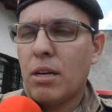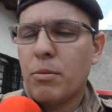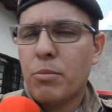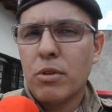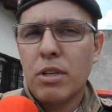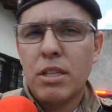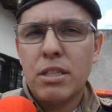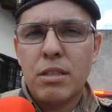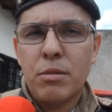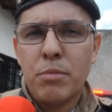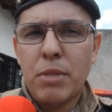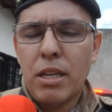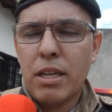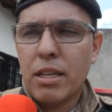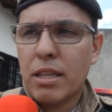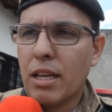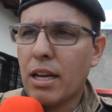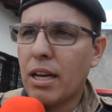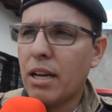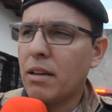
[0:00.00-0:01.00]
A Polícia
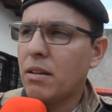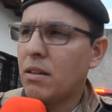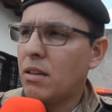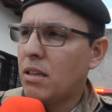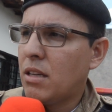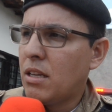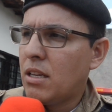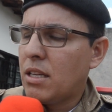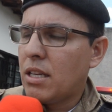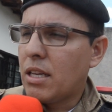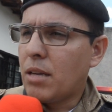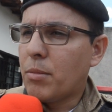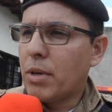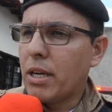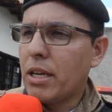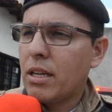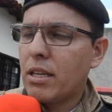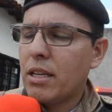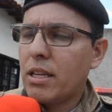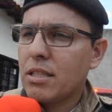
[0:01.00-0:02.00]
Militar, na
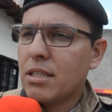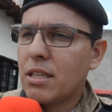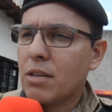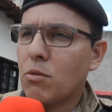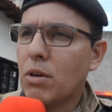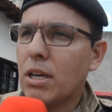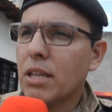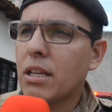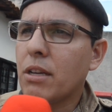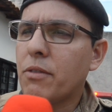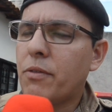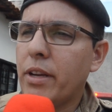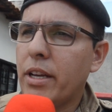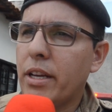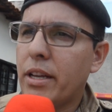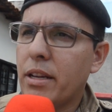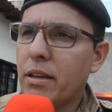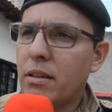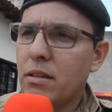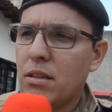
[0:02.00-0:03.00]
manhã desta
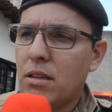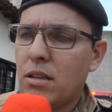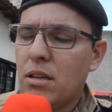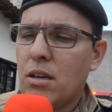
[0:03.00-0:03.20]
quarta-feira,